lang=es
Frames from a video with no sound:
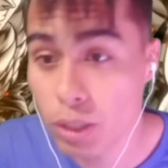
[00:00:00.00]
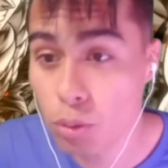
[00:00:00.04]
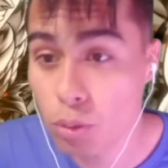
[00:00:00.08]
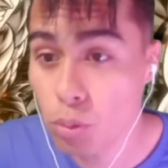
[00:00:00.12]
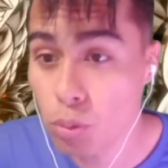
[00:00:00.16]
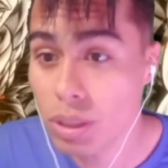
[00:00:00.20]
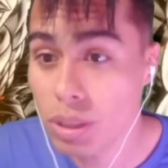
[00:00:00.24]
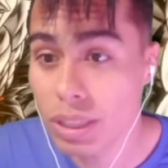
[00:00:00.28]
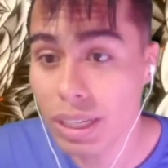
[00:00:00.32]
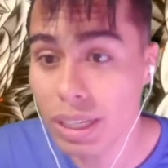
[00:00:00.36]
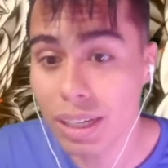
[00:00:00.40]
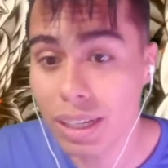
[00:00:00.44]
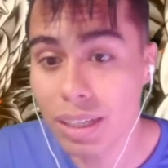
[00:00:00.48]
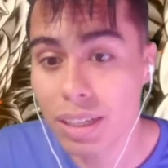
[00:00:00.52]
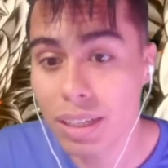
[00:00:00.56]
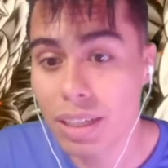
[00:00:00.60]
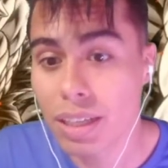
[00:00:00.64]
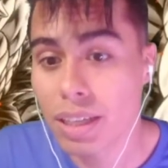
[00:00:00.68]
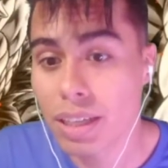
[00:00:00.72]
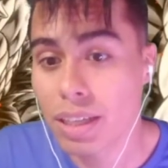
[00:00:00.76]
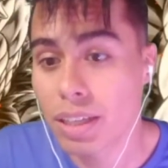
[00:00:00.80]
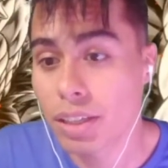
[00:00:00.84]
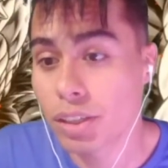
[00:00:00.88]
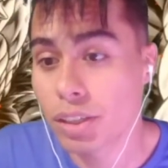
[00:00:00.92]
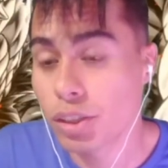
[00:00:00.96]
Ultra,
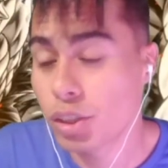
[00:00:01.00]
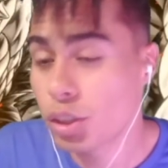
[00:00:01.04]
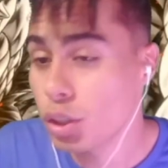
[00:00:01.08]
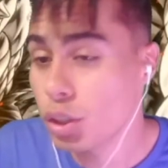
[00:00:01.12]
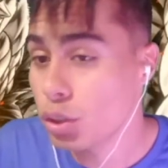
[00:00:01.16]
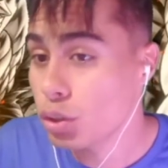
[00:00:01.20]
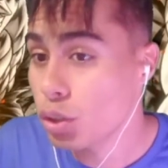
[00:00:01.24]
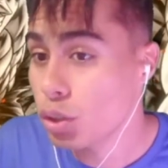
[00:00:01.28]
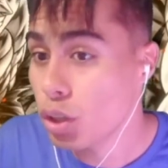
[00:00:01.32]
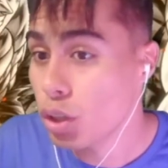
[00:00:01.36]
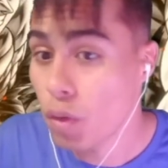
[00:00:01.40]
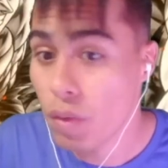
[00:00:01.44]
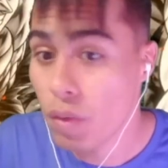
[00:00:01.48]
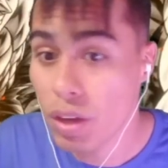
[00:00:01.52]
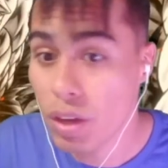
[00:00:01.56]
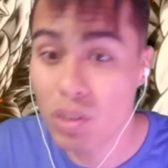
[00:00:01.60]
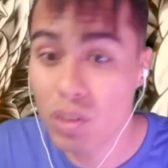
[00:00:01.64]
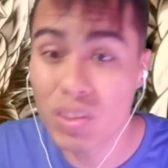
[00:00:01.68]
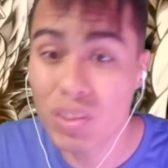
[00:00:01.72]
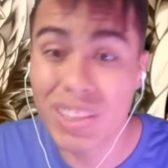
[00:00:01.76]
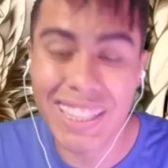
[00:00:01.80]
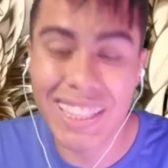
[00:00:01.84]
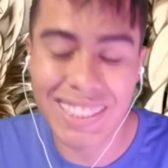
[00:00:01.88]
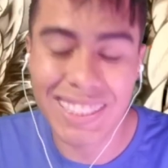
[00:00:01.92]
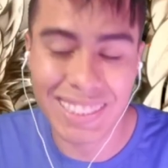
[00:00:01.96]
yo no lo veo
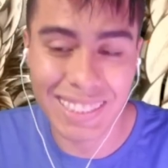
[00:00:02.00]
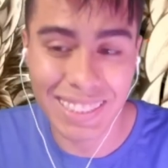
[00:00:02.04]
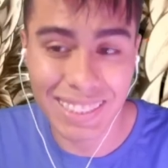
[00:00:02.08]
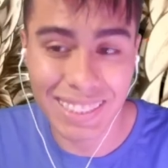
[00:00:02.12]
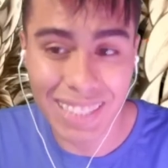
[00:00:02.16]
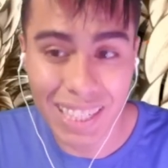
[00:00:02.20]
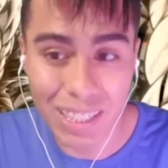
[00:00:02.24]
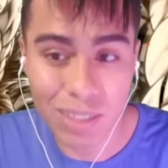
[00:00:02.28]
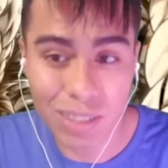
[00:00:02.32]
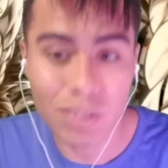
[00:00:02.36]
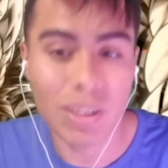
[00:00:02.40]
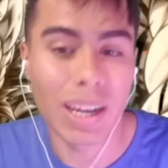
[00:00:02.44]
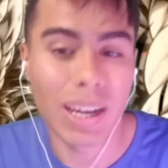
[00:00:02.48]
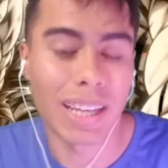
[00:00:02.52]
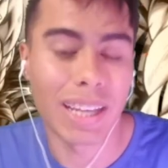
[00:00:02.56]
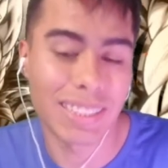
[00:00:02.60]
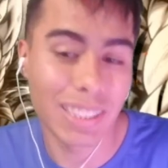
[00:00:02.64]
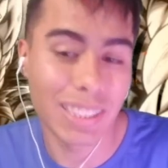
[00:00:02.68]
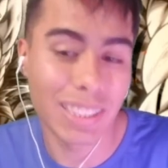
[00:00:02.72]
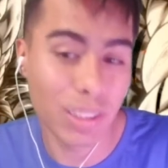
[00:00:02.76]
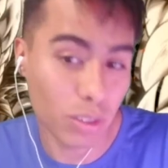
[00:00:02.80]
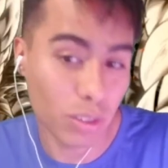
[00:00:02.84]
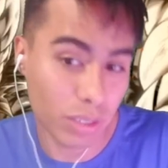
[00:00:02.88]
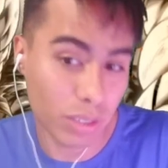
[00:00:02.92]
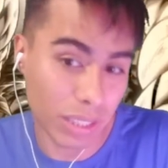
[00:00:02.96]
necesario,
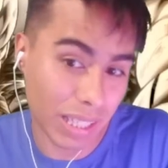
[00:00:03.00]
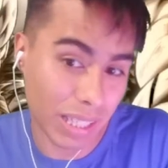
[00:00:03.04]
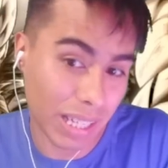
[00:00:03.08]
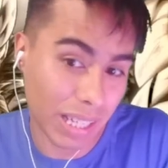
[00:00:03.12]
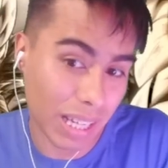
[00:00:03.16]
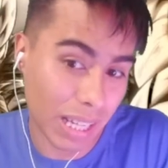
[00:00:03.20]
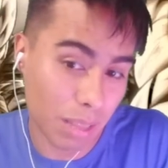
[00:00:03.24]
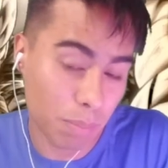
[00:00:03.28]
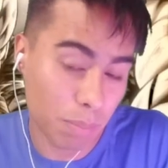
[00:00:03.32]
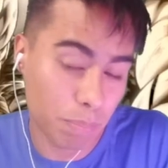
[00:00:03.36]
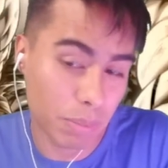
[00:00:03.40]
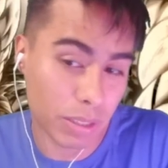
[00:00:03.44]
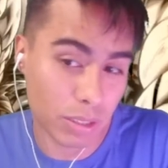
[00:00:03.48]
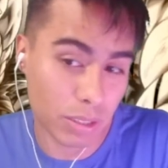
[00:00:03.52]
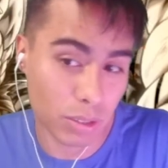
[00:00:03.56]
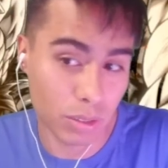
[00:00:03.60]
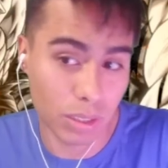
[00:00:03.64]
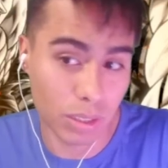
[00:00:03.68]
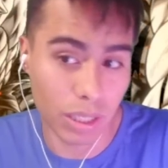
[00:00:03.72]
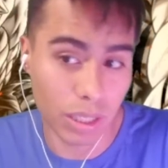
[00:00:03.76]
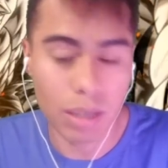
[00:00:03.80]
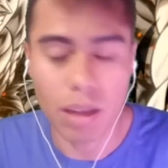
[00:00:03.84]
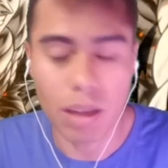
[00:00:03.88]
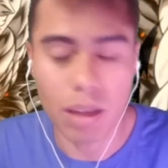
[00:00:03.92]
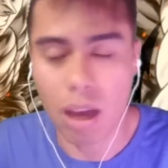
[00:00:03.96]
así no tenga el
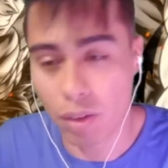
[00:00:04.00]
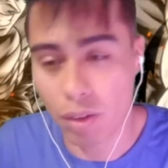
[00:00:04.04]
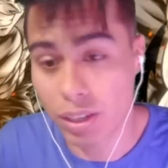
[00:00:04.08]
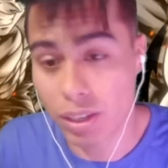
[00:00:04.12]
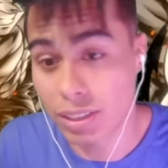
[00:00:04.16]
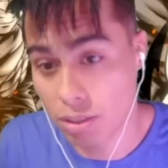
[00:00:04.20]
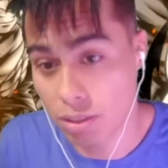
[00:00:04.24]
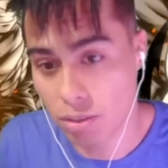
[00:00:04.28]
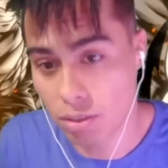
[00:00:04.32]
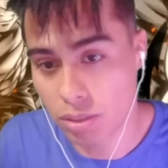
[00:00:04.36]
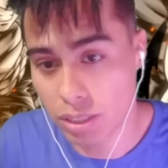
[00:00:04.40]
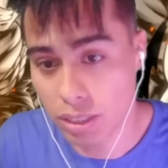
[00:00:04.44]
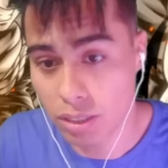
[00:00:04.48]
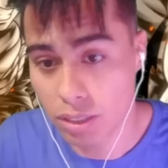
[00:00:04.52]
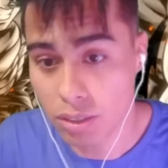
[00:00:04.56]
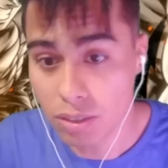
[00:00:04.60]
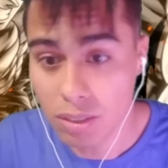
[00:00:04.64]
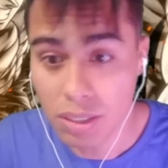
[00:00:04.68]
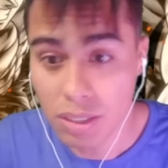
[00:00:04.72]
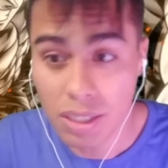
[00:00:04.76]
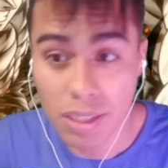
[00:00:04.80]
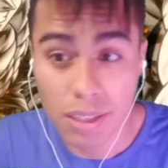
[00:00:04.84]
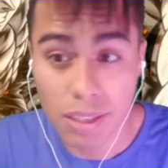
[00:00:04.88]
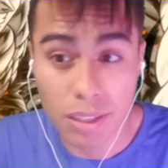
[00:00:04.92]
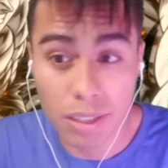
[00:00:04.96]
personaje, aunque sí lo tengo,